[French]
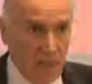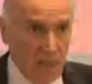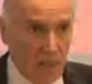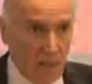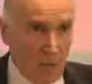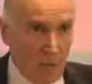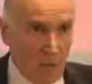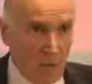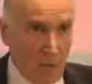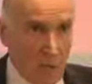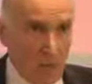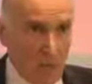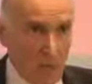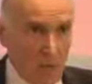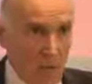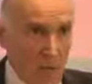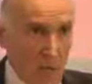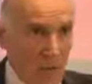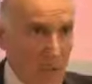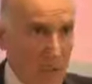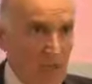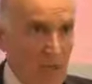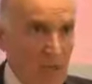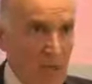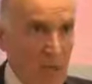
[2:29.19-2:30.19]
on a une
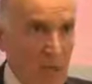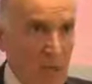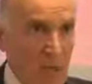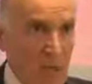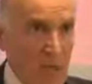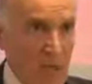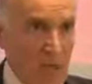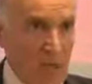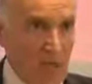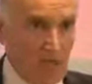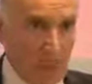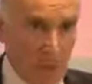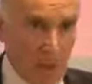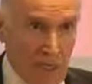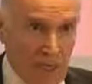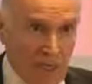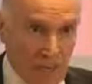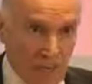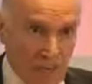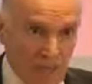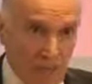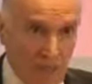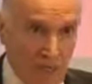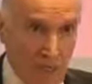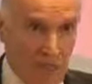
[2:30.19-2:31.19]
unité
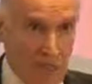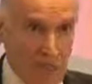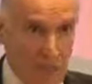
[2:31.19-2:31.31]
éducative